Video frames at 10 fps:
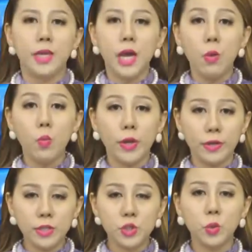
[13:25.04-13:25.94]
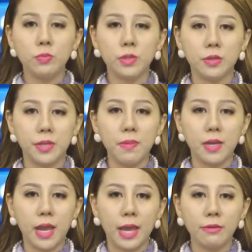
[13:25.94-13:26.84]
Ông Nguyễn Đức Chung gửi
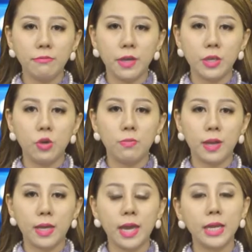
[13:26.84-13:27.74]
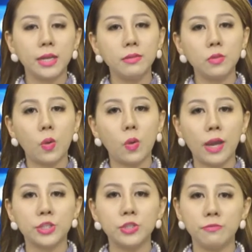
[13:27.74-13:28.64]
bệnh án và nhiều bằng khen đến tòa
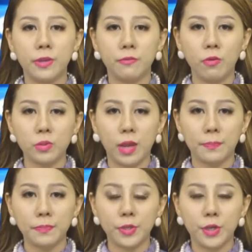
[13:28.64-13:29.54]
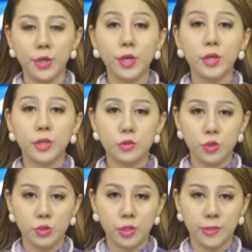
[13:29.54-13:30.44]
trước phiên phúc thẩm. Cựu
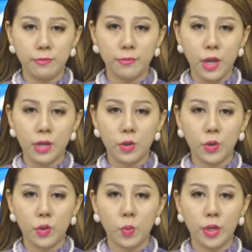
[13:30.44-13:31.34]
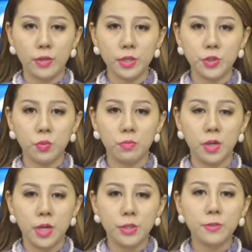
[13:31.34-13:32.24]
Chủ tịch thành phố Hà Nội Nguyễn Đức Chung
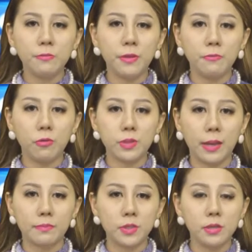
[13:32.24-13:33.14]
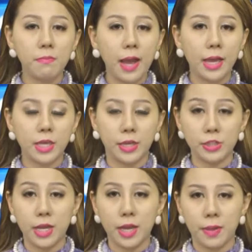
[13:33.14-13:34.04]
trước phiên phúc thẩm thứ 3 diễn
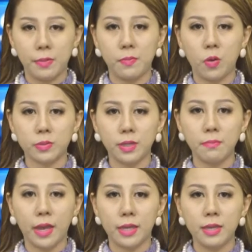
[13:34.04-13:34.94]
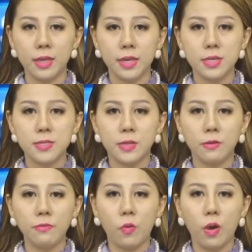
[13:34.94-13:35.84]
ra ngày 11 tháng 7,
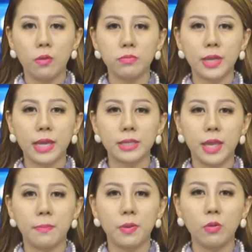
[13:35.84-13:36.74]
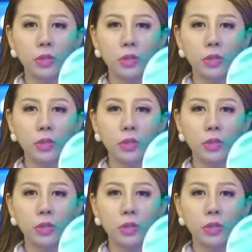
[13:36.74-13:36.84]
xử vụ ông can thiệp đấu